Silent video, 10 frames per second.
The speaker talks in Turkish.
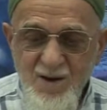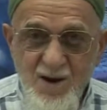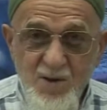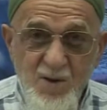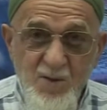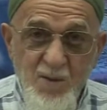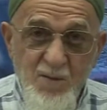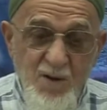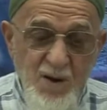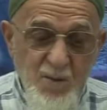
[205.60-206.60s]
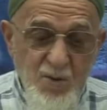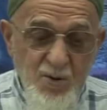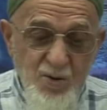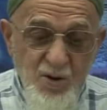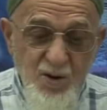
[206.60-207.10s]
Halbuki bak Mevlam
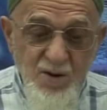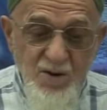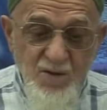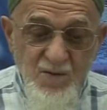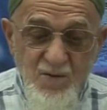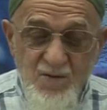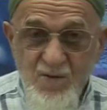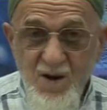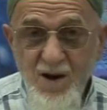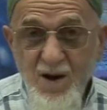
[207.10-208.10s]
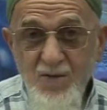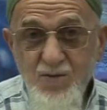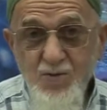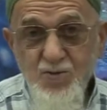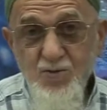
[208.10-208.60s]
buyuruyor vela
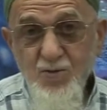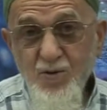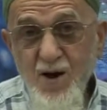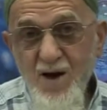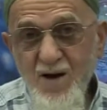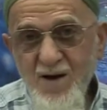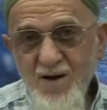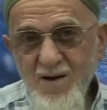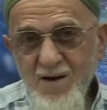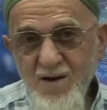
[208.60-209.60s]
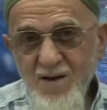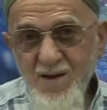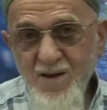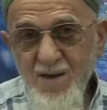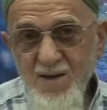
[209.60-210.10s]
füsuka.
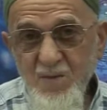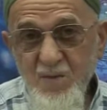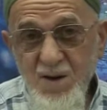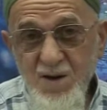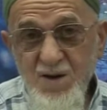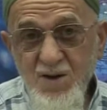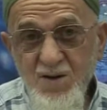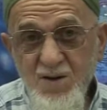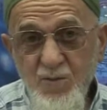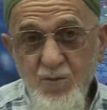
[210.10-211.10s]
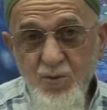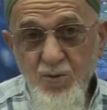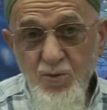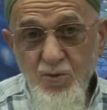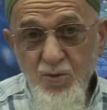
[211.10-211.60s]
Bir kadın
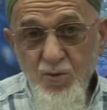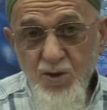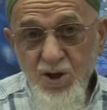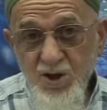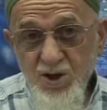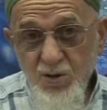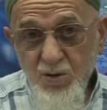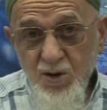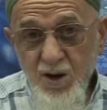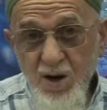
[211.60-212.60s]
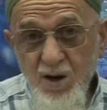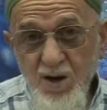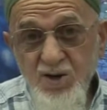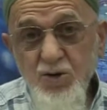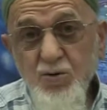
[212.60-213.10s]
bulunduğu ülke yaşadığı ülkeden
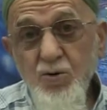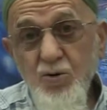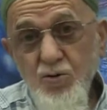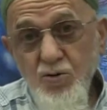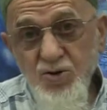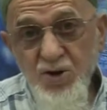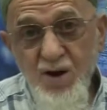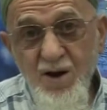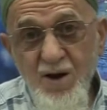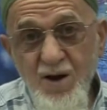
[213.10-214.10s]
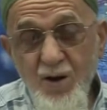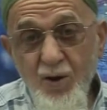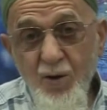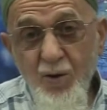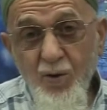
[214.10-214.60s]
nasıl korunuyorsa
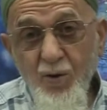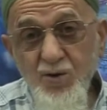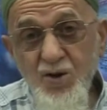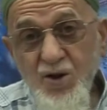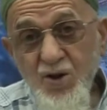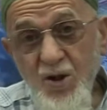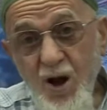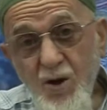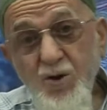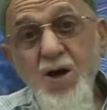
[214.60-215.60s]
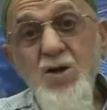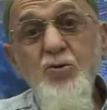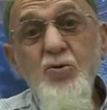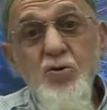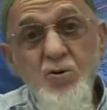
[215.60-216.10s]
orada daha
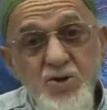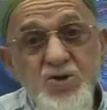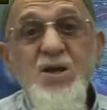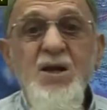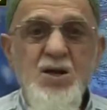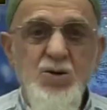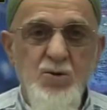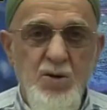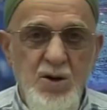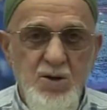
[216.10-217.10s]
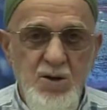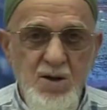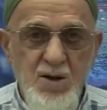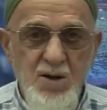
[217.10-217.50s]
kendini koruması gerekiyor orada.